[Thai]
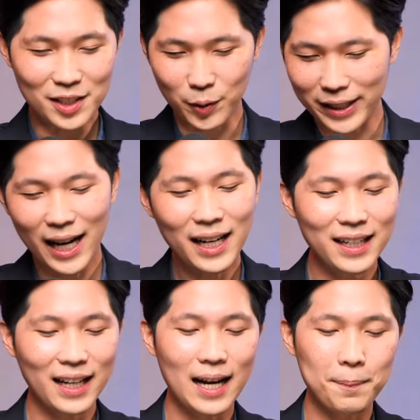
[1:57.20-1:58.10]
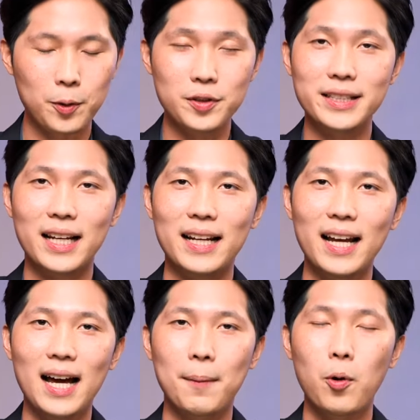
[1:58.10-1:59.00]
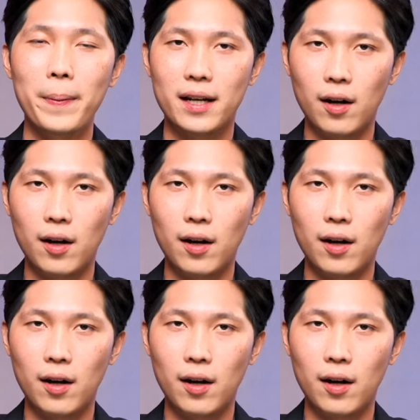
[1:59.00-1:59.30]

ส่วนอีกท่านหนึ่งนะครับคุณเซเลน่าผู้เป็น